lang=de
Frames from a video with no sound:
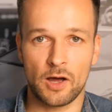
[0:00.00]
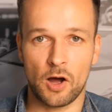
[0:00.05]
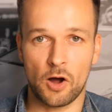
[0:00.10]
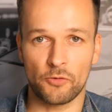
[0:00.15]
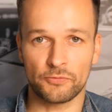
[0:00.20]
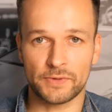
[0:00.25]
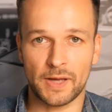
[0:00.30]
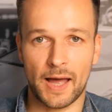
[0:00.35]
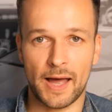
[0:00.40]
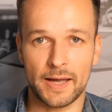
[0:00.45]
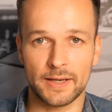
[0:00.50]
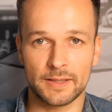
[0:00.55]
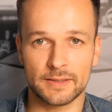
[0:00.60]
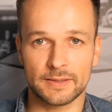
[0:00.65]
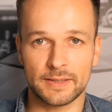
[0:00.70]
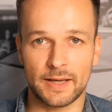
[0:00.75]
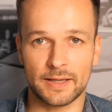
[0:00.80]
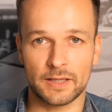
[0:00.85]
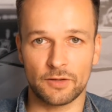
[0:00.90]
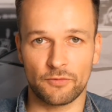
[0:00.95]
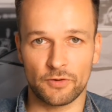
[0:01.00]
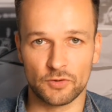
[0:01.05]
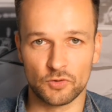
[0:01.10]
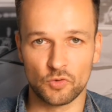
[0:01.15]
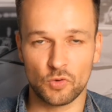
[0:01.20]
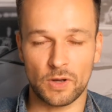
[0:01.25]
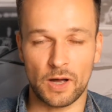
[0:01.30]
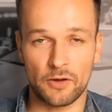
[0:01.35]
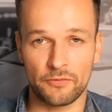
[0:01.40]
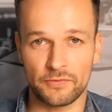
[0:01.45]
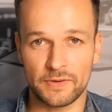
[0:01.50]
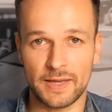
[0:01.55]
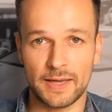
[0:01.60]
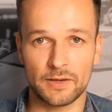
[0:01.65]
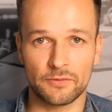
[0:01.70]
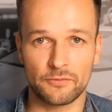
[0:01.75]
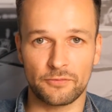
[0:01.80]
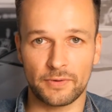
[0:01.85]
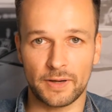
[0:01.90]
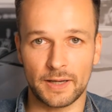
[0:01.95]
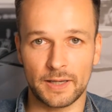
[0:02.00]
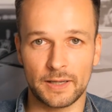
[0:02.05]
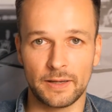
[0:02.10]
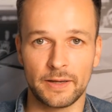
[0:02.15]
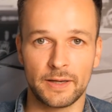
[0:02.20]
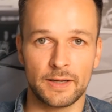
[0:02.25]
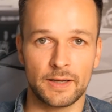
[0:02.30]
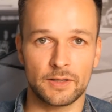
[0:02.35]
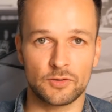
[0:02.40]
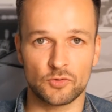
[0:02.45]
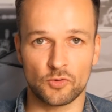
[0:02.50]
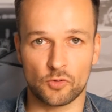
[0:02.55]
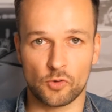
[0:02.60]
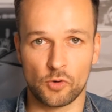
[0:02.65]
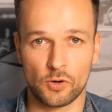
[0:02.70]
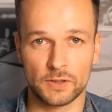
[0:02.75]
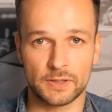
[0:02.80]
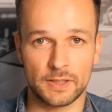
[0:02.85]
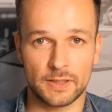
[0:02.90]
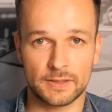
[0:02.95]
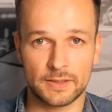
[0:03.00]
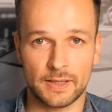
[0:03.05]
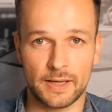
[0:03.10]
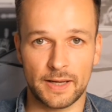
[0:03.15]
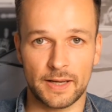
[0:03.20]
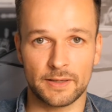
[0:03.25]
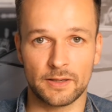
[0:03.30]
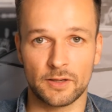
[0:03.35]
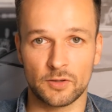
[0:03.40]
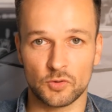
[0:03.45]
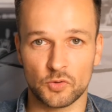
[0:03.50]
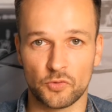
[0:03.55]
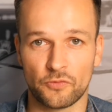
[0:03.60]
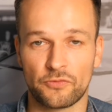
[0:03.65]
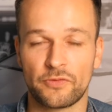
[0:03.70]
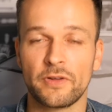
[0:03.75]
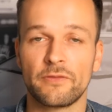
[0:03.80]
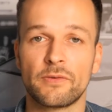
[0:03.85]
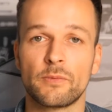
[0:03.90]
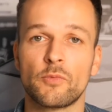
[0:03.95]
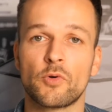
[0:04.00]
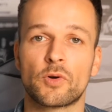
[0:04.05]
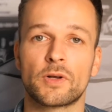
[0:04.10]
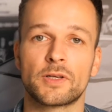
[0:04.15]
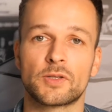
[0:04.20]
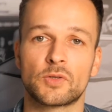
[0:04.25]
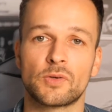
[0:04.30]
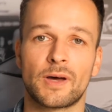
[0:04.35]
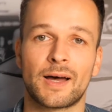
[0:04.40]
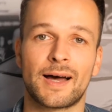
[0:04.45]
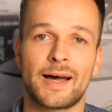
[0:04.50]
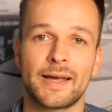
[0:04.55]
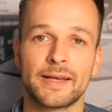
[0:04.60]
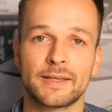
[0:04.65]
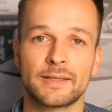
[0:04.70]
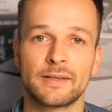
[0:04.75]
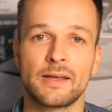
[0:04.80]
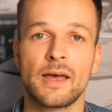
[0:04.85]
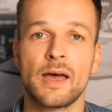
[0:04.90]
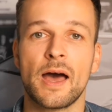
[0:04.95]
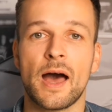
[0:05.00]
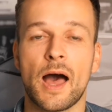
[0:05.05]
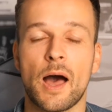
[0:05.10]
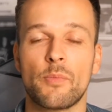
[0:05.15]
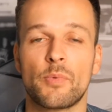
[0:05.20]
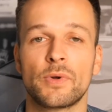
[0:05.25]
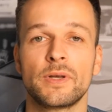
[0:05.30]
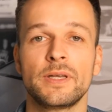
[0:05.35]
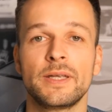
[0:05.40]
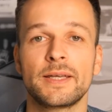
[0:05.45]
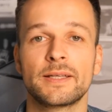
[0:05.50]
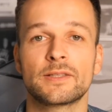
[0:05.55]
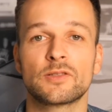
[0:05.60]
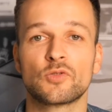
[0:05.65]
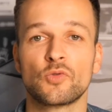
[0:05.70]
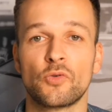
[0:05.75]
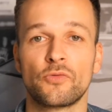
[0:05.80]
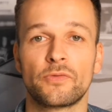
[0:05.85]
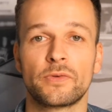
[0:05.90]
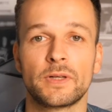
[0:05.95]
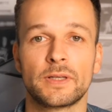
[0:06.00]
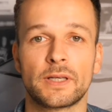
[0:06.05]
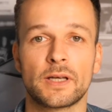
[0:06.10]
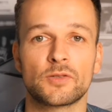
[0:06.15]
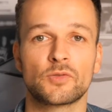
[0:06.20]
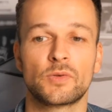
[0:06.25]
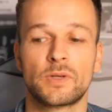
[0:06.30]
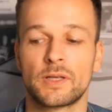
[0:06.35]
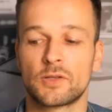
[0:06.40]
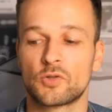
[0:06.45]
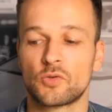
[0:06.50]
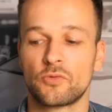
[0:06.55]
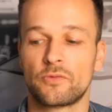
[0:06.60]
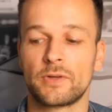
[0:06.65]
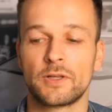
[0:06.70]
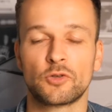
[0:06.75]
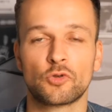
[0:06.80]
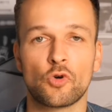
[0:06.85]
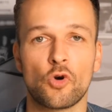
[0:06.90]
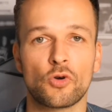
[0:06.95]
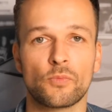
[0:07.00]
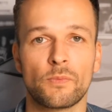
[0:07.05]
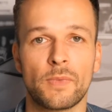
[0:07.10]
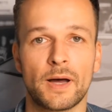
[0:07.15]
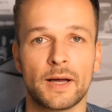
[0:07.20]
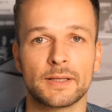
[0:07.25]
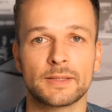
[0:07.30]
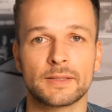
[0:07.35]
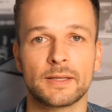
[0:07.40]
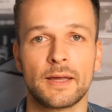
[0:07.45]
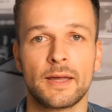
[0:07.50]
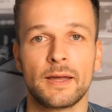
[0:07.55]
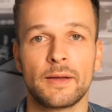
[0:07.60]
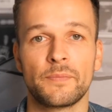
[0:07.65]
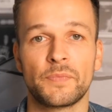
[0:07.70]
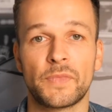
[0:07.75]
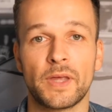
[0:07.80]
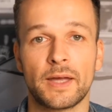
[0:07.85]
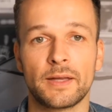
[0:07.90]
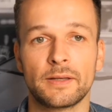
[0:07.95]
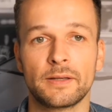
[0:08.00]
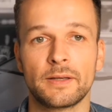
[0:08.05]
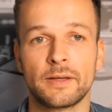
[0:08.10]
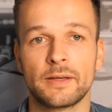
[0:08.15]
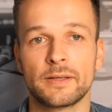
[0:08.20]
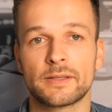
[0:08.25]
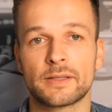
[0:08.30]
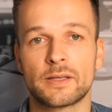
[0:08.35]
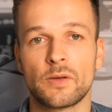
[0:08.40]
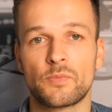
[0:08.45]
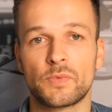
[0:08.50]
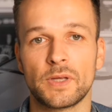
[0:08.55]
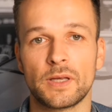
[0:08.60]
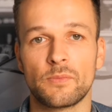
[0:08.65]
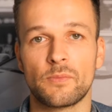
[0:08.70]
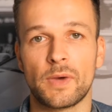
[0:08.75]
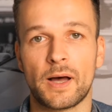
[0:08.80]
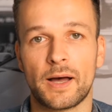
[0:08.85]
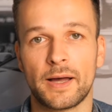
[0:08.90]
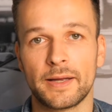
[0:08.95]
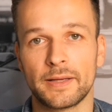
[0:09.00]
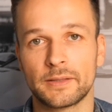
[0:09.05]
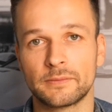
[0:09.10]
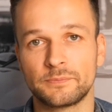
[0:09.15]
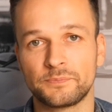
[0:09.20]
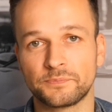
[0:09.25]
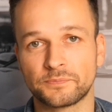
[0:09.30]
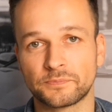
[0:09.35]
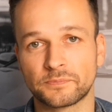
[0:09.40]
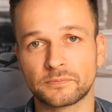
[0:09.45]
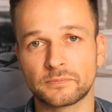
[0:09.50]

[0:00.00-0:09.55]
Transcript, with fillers: Auf der einen Seite versuch auf jeden Fall in so kurzer Zeit so viel wie möglich zu erreichen, aber nicht so viel, dass du dir zu viel Druck machst, denn es gibt eben einen